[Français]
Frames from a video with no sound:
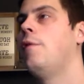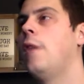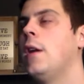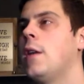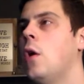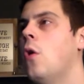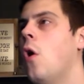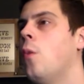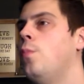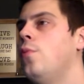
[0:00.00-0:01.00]
Falcao
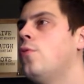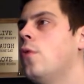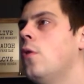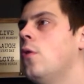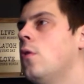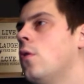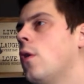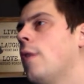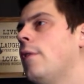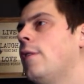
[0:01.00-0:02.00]
en
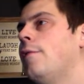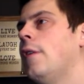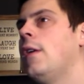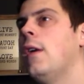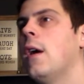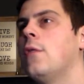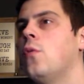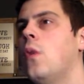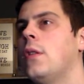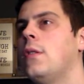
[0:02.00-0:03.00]
buteur avec Fekir à
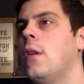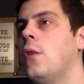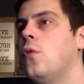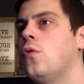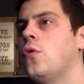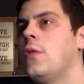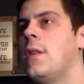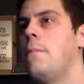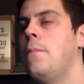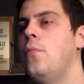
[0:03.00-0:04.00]
droite, à gauche, je ne
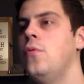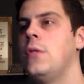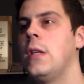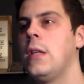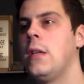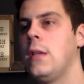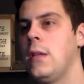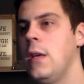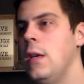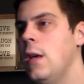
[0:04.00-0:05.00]
sais plus c'est
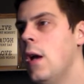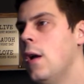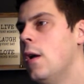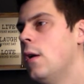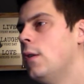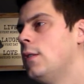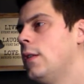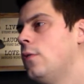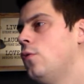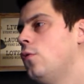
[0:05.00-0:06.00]
qui.
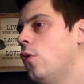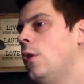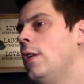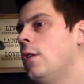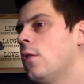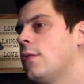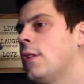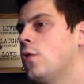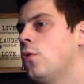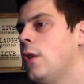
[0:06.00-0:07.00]
C'est une Ligue 1
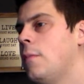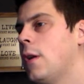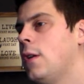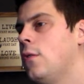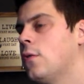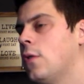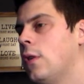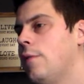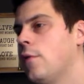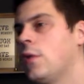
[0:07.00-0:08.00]
Sergio et Marquinhos en
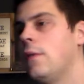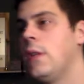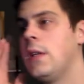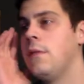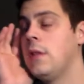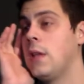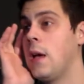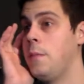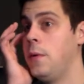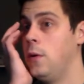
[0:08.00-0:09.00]
défense avec Kevin
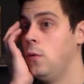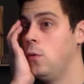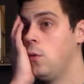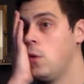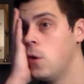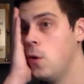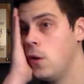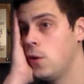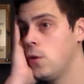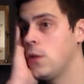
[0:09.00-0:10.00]
Trapp au
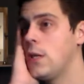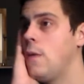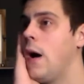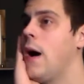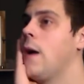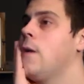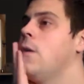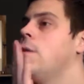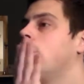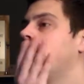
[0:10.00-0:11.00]
goal, Kurzawa à
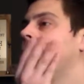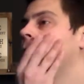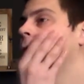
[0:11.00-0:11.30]
gauche.